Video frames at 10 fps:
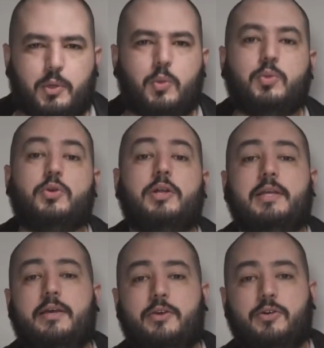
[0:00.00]
producto del
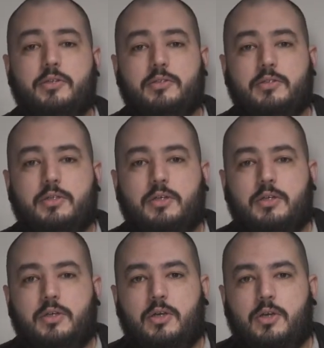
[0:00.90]
día de hoy.
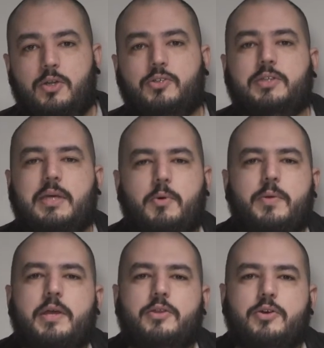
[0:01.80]
Nos estamos
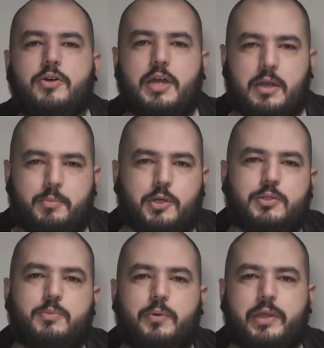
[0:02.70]
viendo en el
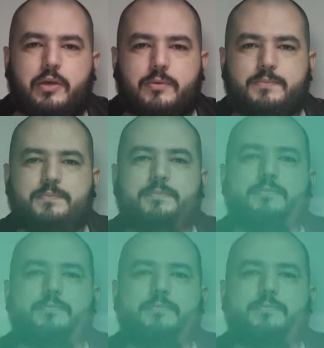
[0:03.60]
próximo video.